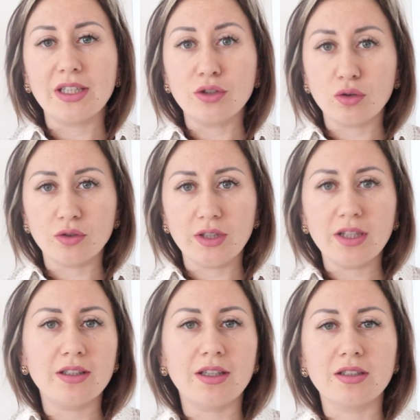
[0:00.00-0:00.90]
и что
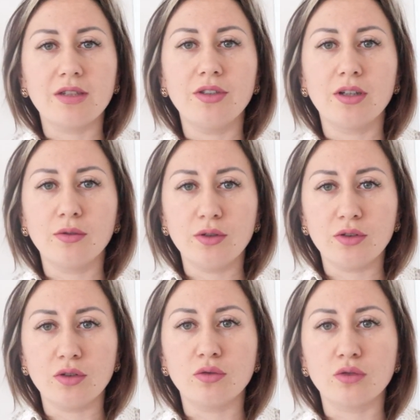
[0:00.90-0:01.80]
делать, если вы
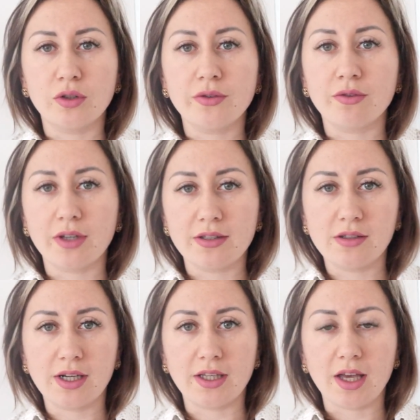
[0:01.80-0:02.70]
находитесь уже в своей
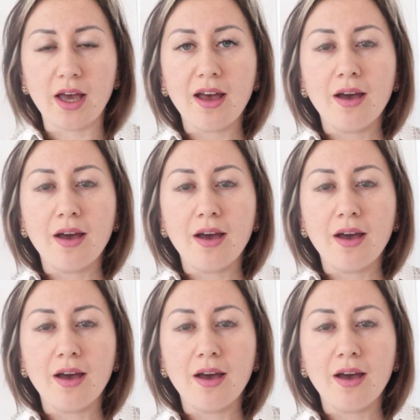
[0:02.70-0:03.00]
стране.